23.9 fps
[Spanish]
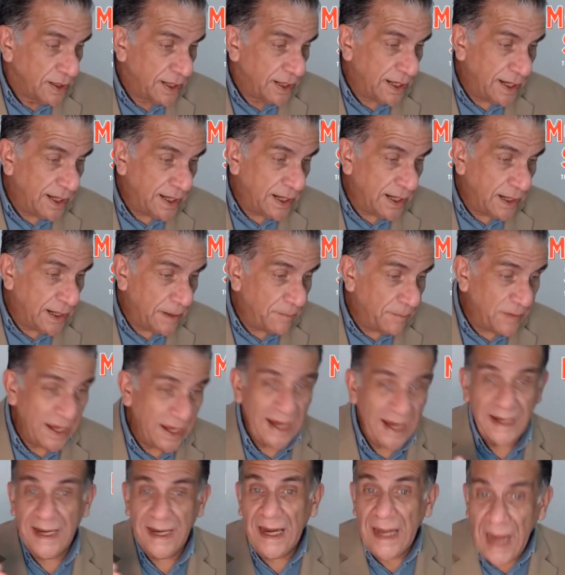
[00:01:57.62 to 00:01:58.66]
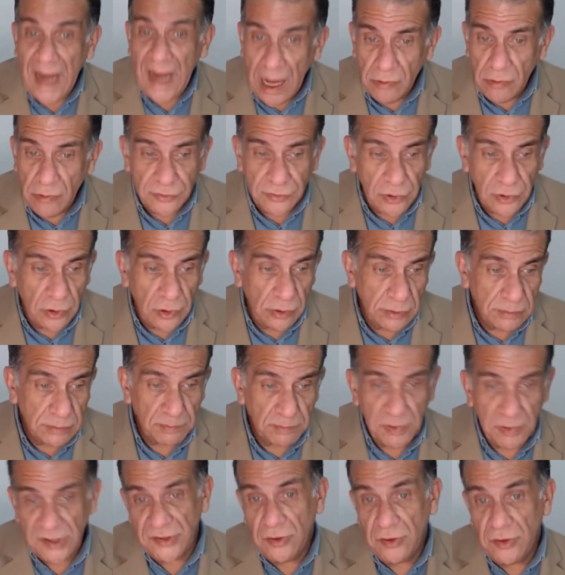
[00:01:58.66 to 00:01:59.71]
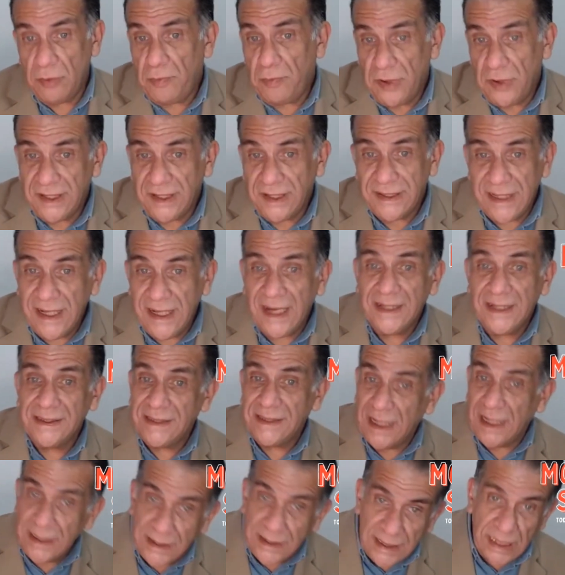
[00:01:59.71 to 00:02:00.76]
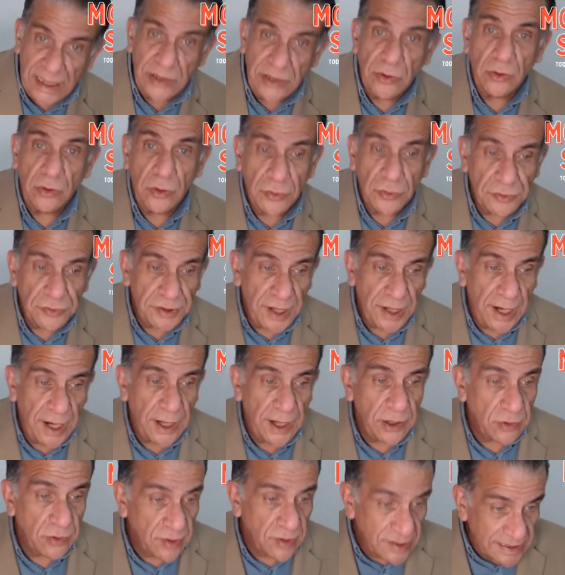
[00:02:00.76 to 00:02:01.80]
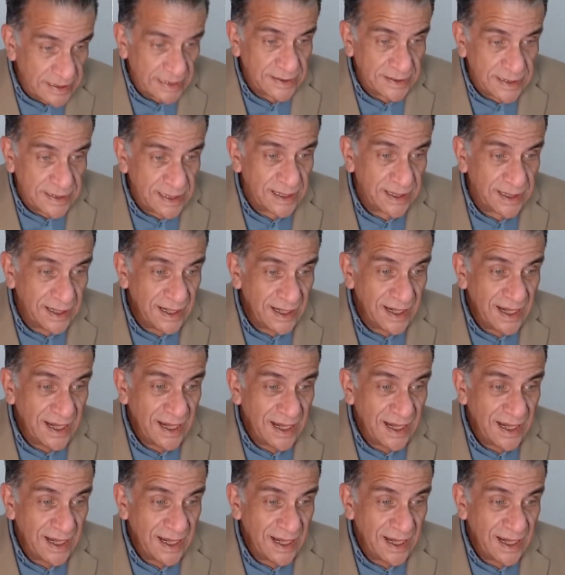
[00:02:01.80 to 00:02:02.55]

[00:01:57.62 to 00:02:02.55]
Eh, en el auto, pues no puedes ir en sentido contrario. Es decir,